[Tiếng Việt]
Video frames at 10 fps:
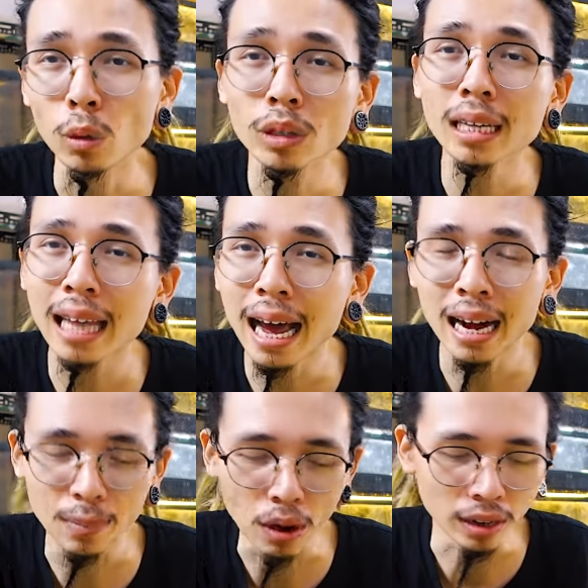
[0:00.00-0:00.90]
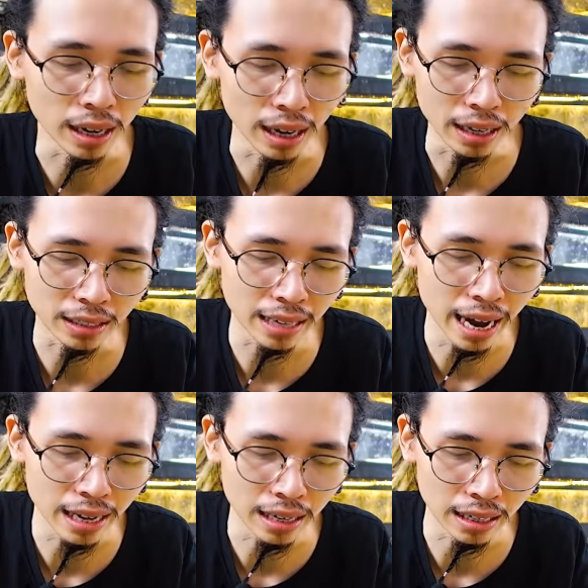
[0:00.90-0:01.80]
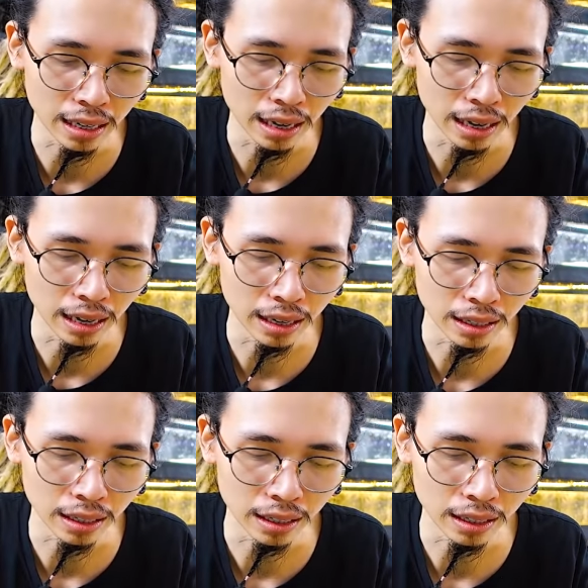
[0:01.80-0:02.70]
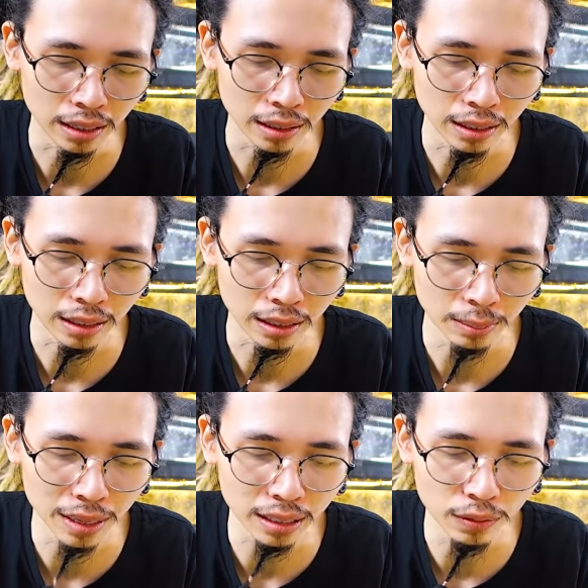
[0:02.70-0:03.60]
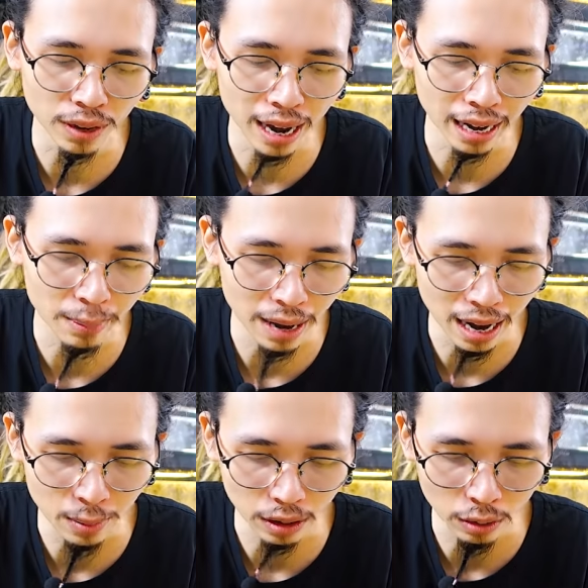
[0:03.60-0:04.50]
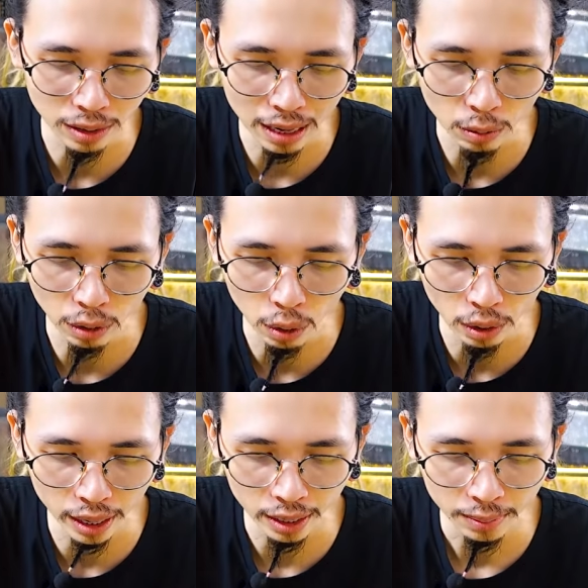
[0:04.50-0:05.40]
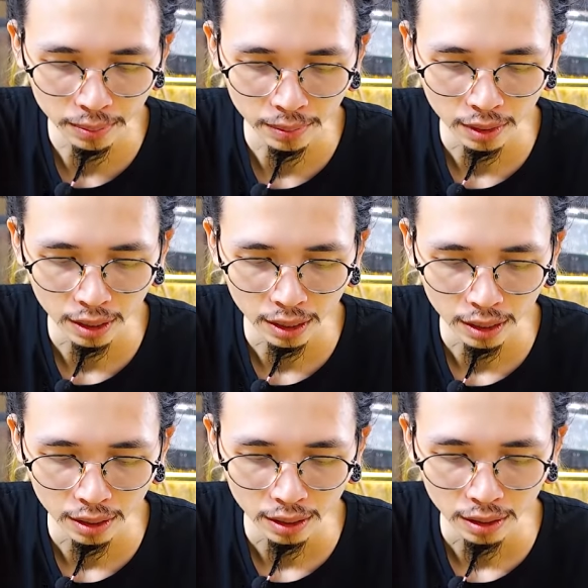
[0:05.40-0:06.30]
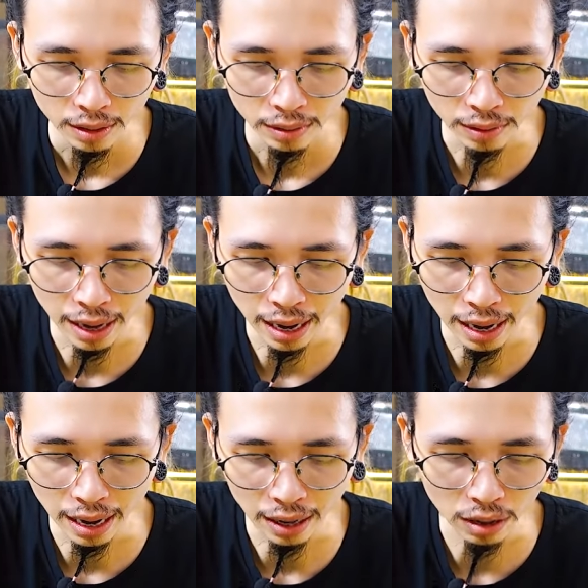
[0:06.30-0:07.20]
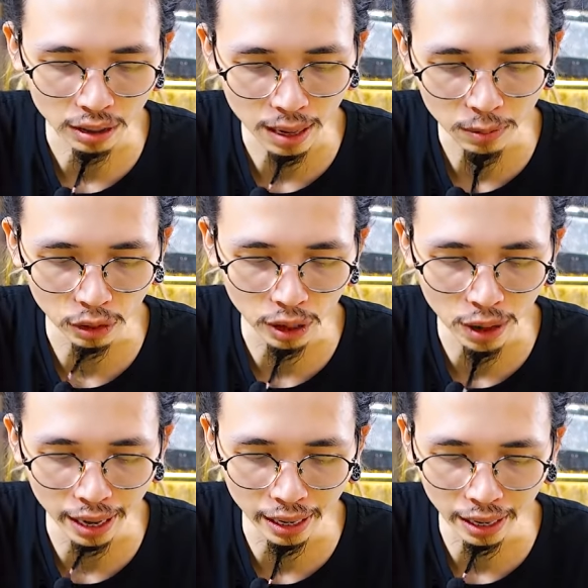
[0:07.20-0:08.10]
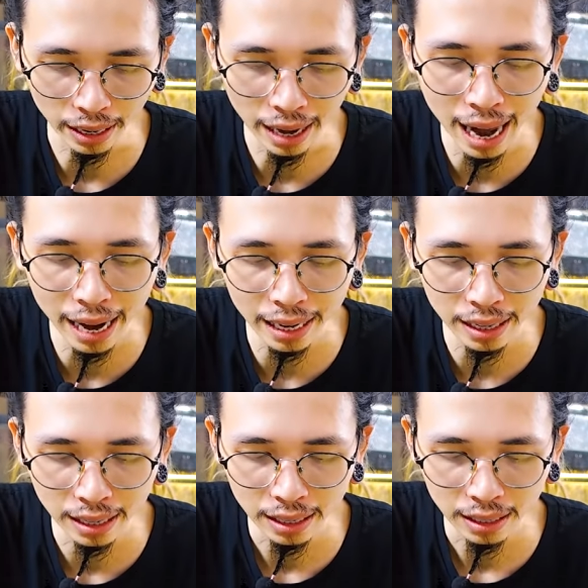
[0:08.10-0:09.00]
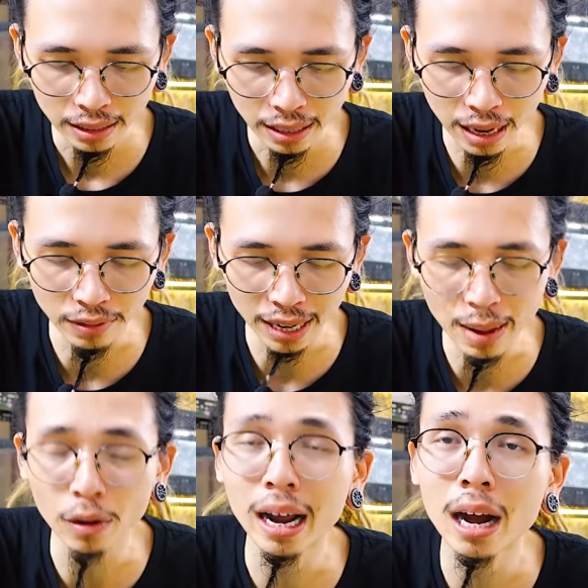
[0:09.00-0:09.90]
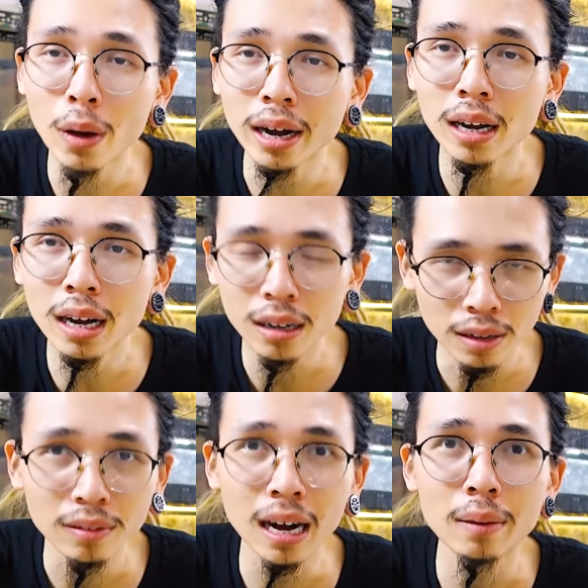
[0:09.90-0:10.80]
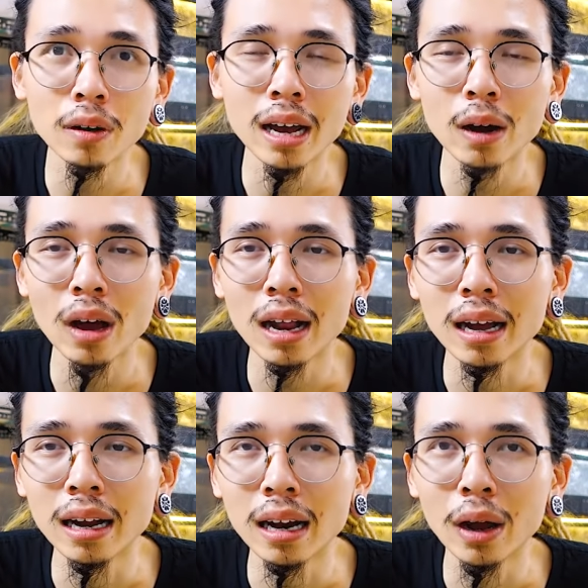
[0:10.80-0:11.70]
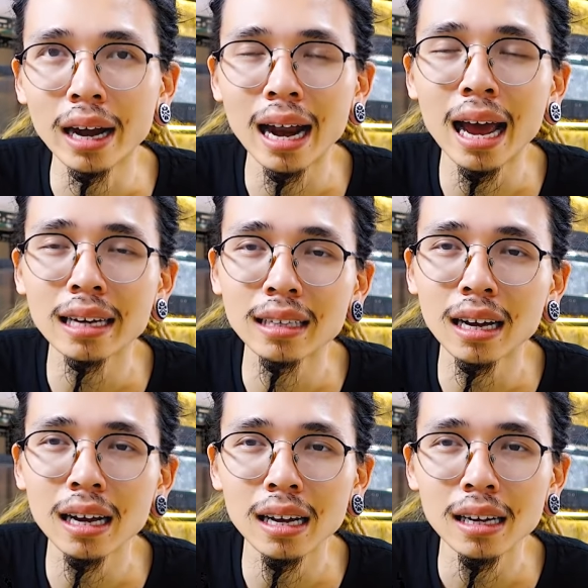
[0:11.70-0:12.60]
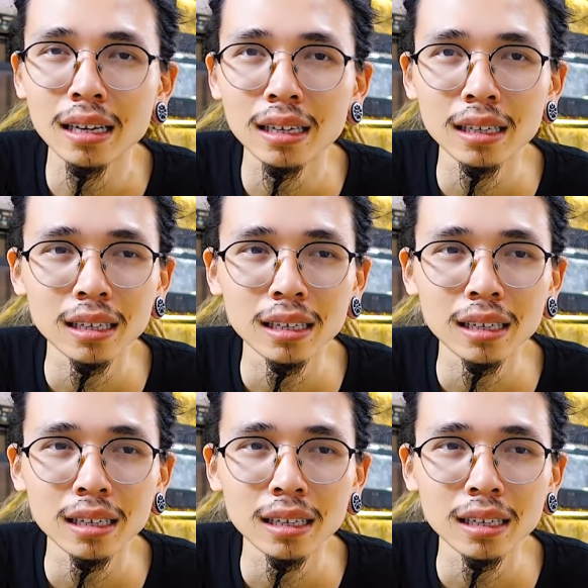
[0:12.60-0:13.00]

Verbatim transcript: Gutata là bọn Giant Butterfly Agama, là bọn nhung cát khổng lồ ấy. Và có thêm một cái loại lai, tức là ở Việt Nam còn hai loại nữa. Việt Nam còn hai loại là loại lai giữa